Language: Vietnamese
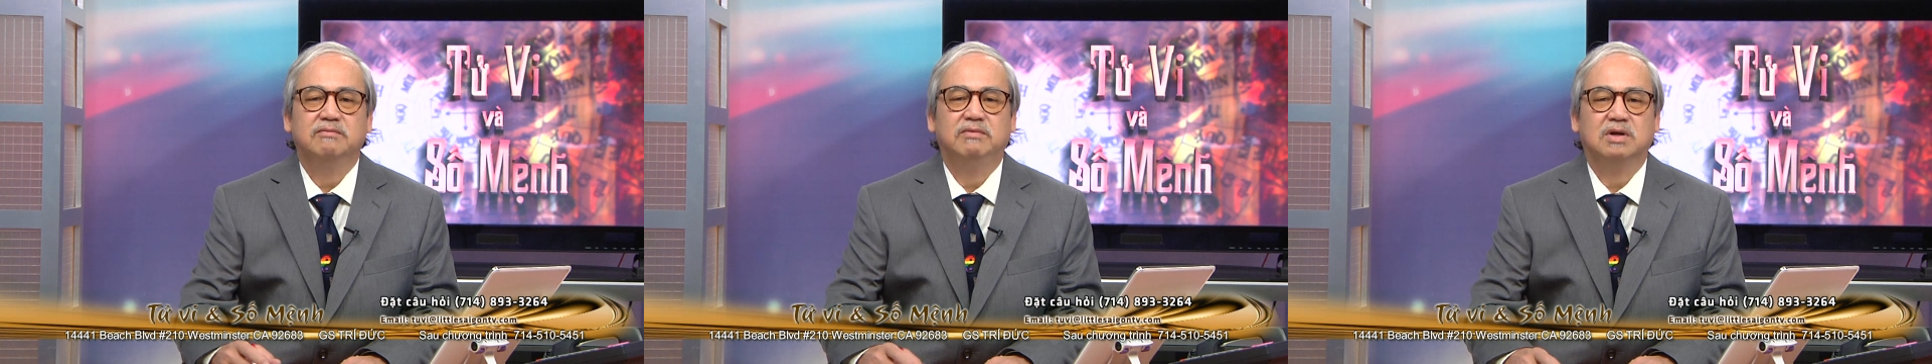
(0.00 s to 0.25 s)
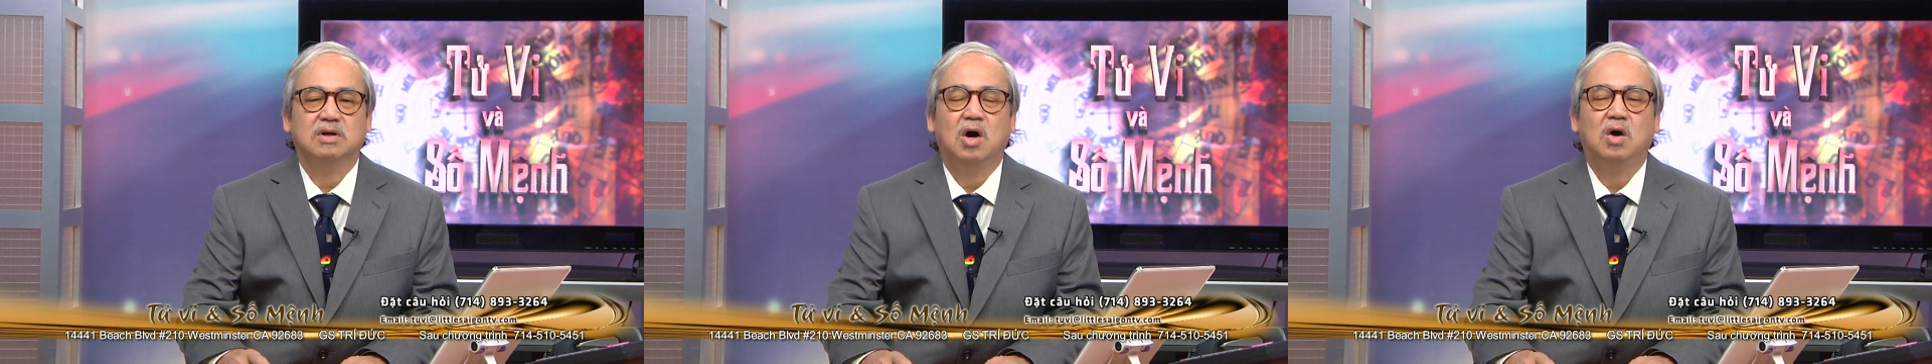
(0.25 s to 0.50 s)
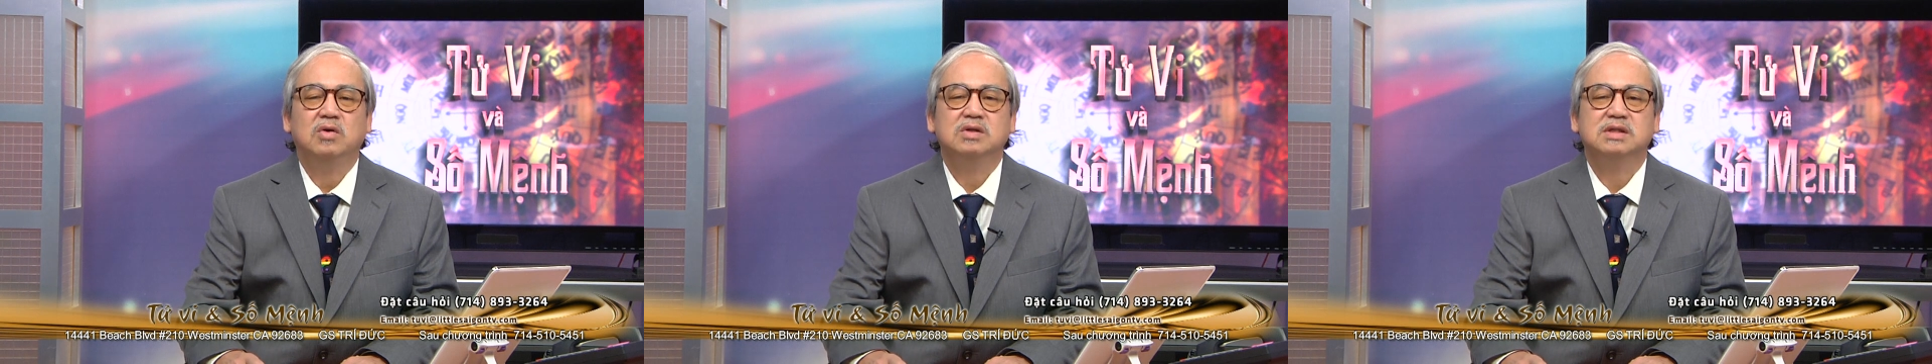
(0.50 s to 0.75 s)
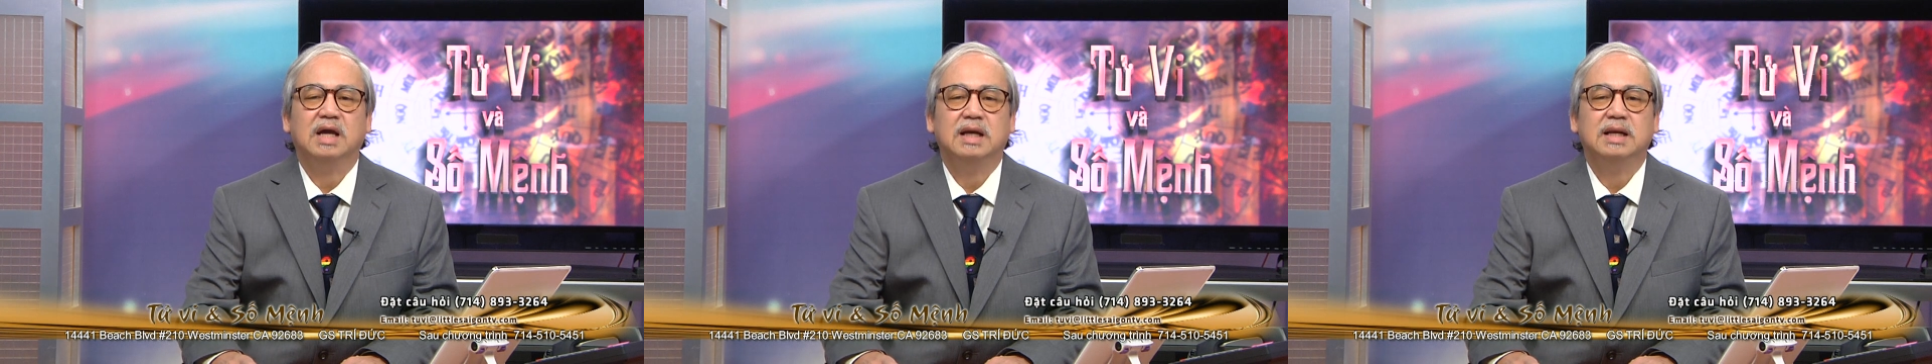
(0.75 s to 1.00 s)
việc đó nó
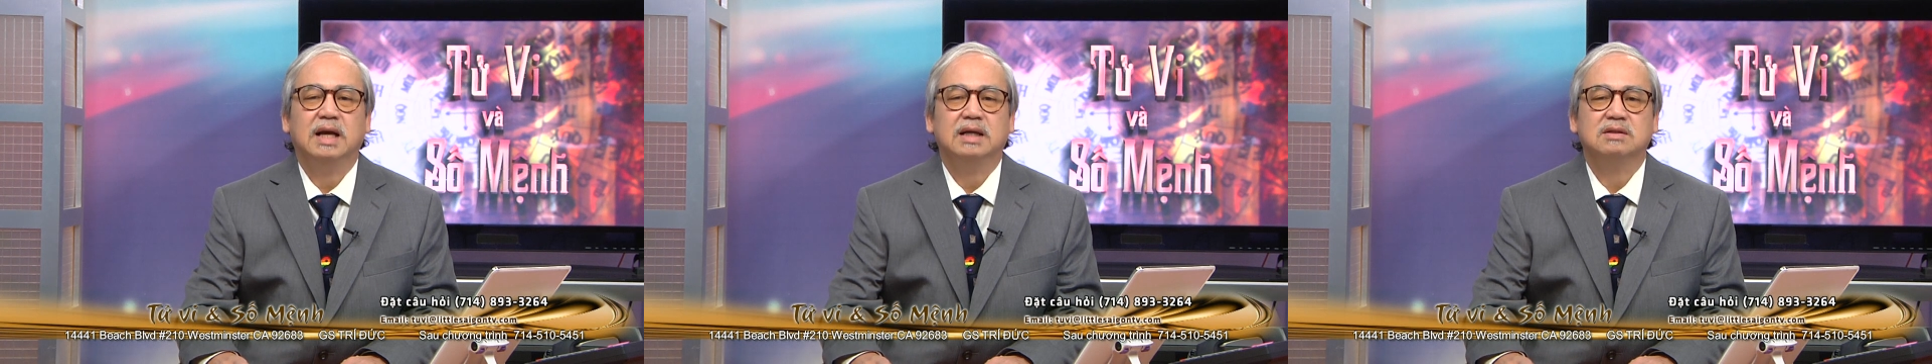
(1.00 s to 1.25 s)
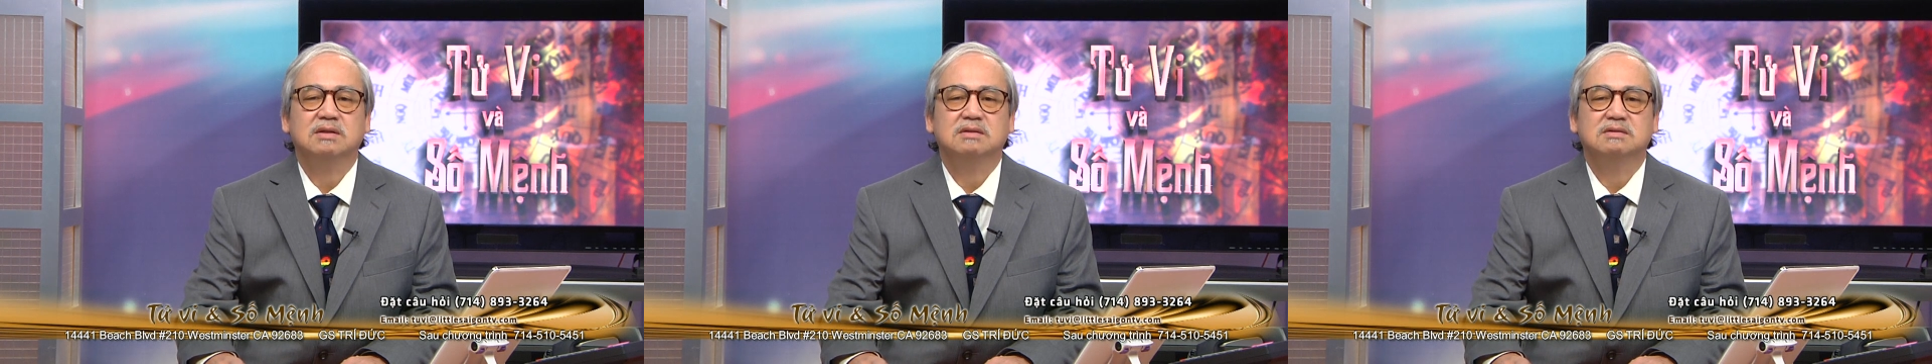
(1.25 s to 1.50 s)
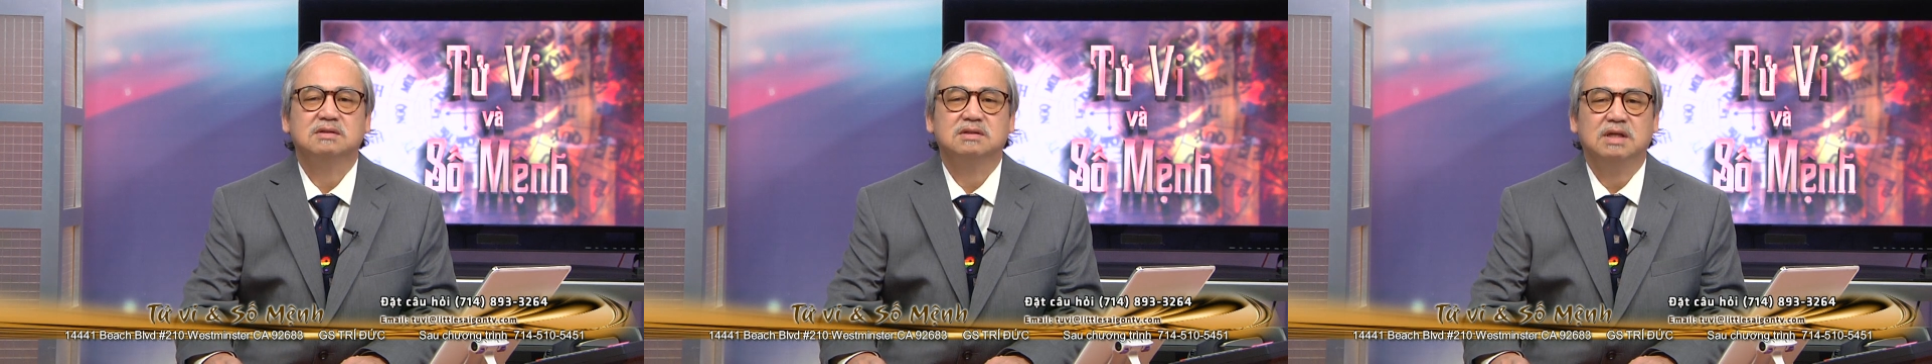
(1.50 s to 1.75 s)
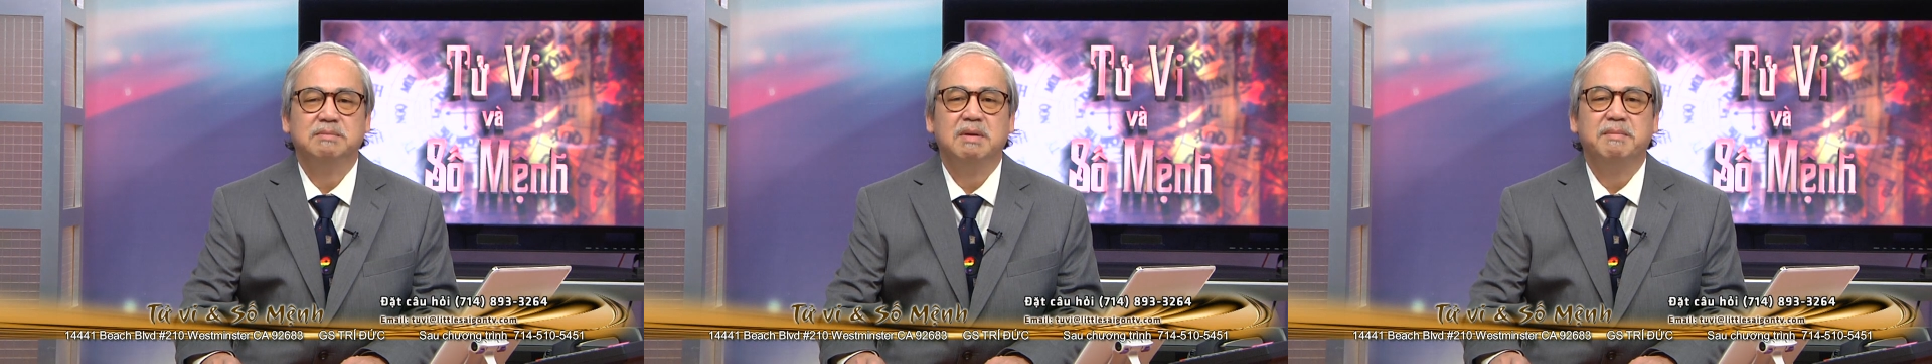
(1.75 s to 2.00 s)
sẽ là
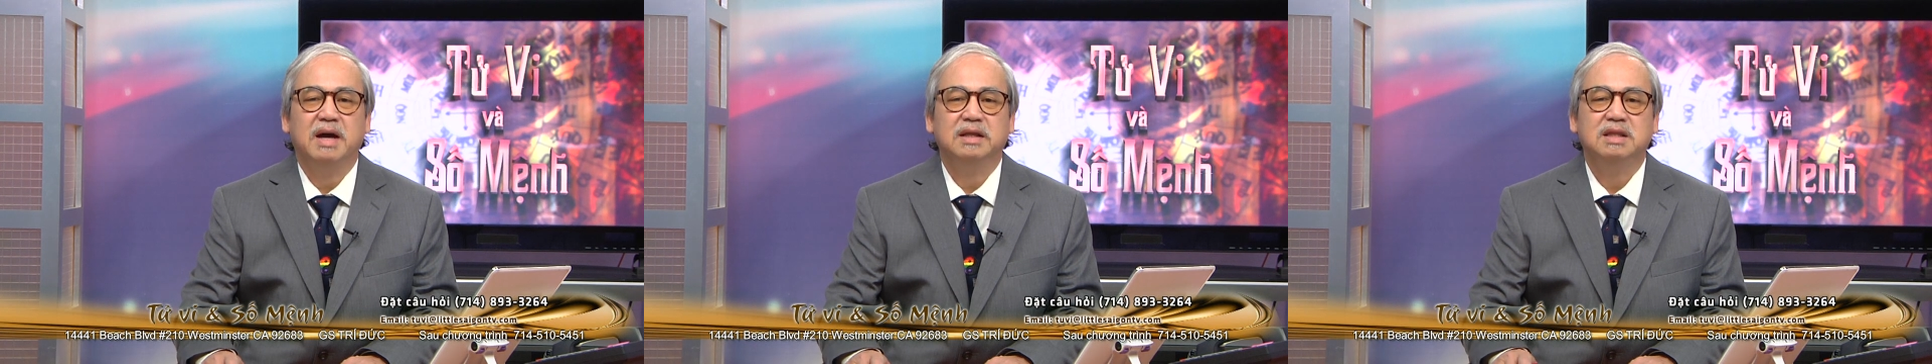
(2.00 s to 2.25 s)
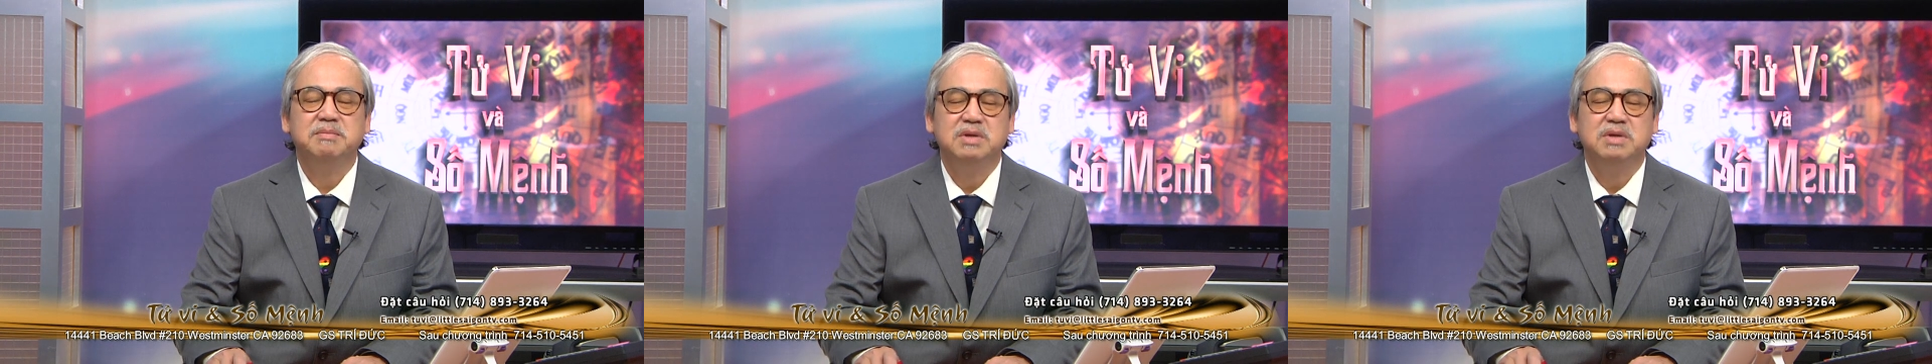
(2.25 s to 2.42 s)
sẽ mãi mãi tiếp